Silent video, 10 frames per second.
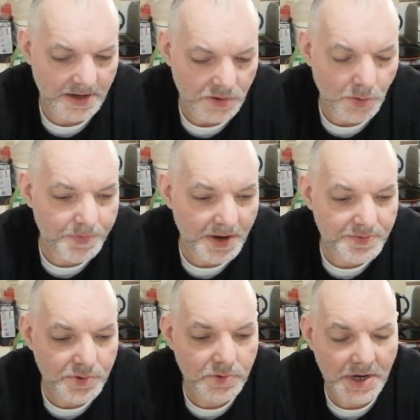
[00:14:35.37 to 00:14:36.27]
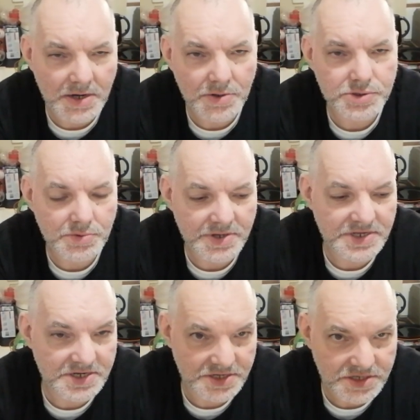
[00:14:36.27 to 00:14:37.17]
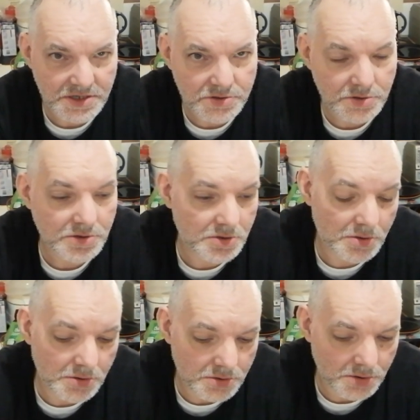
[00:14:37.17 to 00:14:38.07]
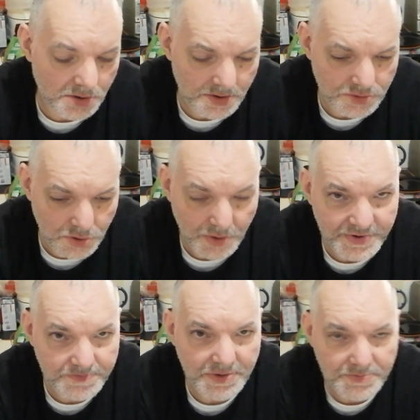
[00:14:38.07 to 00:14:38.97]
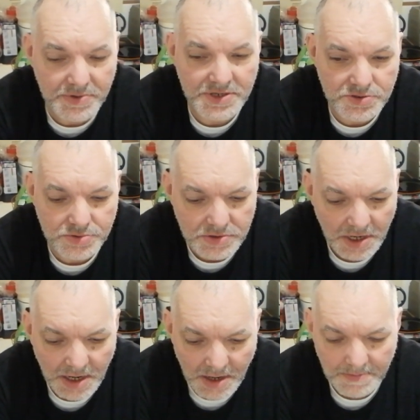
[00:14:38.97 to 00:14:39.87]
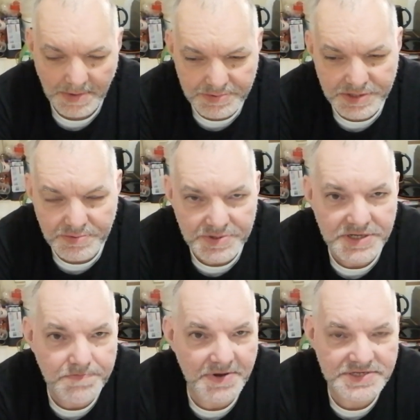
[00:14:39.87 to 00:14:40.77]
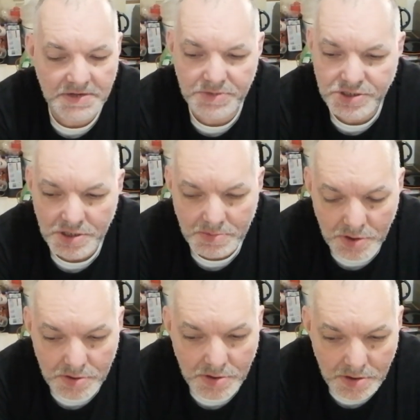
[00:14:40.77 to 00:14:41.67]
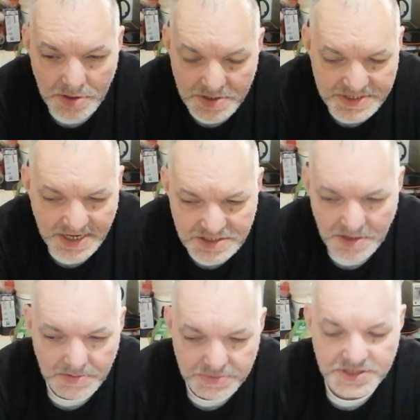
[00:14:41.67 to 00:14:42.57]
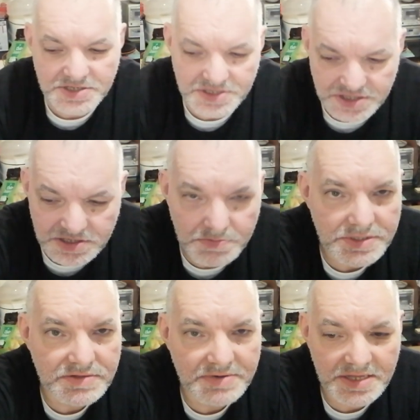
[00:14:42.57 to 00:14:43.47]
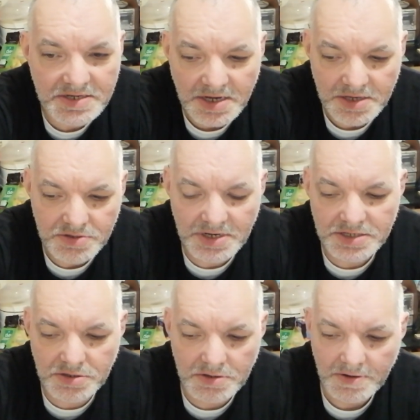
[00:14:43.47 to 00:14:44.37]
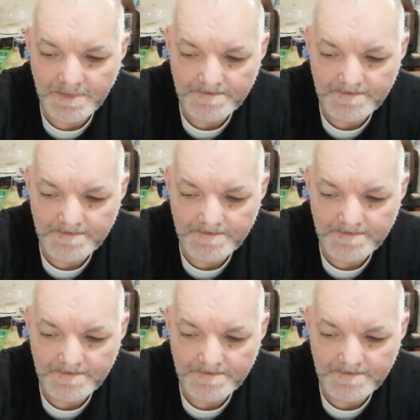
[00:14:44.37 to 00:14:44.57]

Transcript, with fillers: ne pas vouloir recevoir des critiques, donc ne, le faites pas pour les autres. Même si vous ne dites pas ça méchamment, ça reste quand même une petite critique, une petite banne dans la gueule.